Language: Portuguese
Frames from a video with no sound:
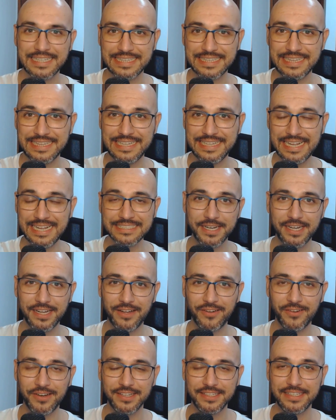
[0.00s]

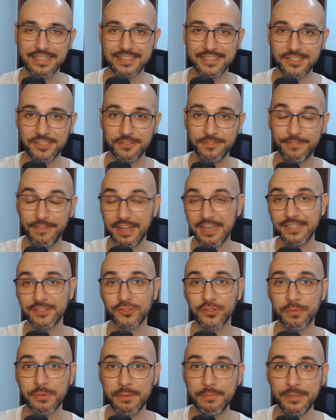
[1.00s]
Nessa aula que a gente fala
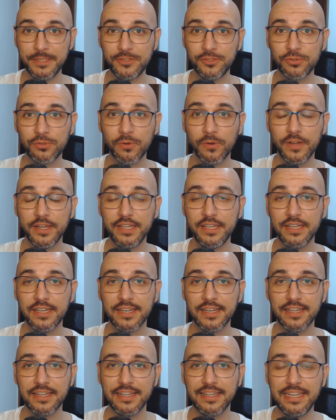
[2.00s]
sobre Bitcoin,
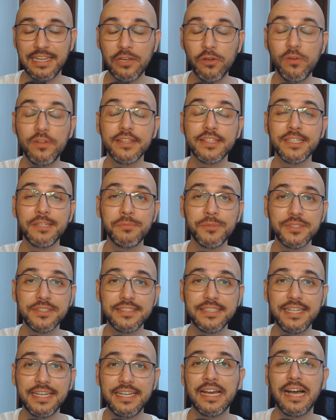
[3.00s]

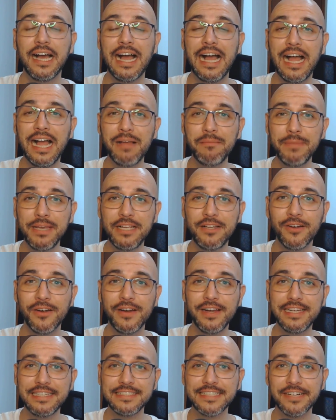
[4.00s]
encontramos nele a
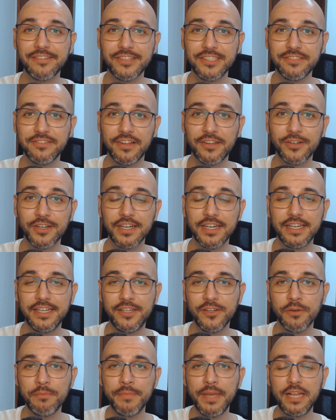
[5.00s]
melhor reserva de valor
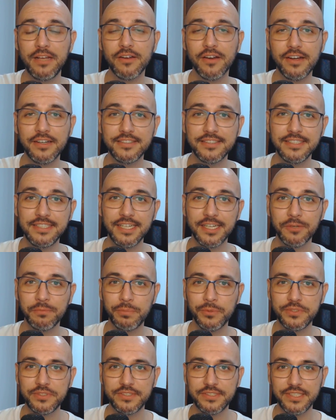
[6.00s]
e o melhor dinheiro
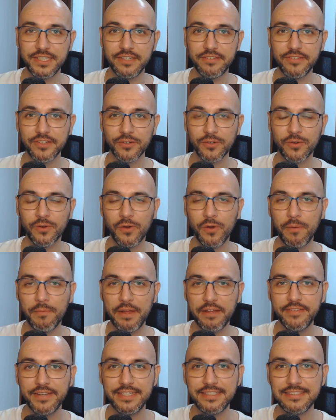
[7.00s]
possível,
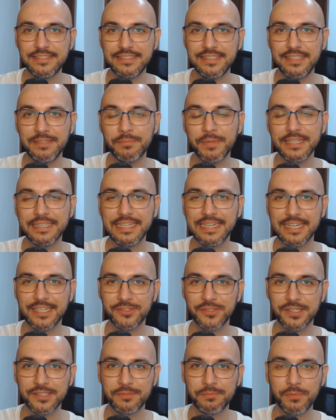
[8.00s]
uma vez que
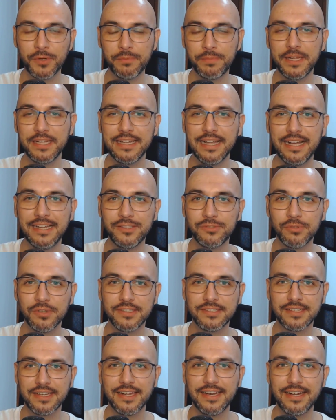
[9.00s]
manterá suas propriedades,
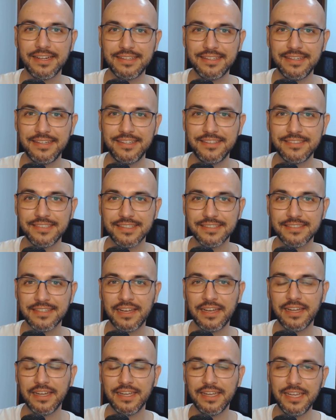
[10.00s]
suas
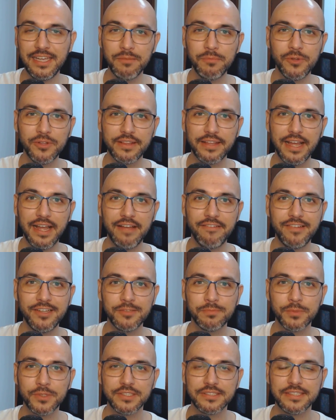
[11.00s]
características
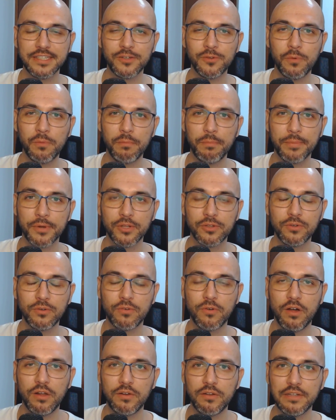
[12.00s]
imutáveis por ser um
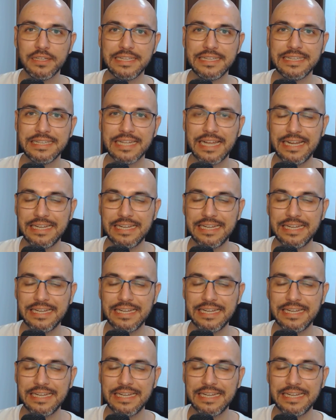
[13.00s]
protocolo na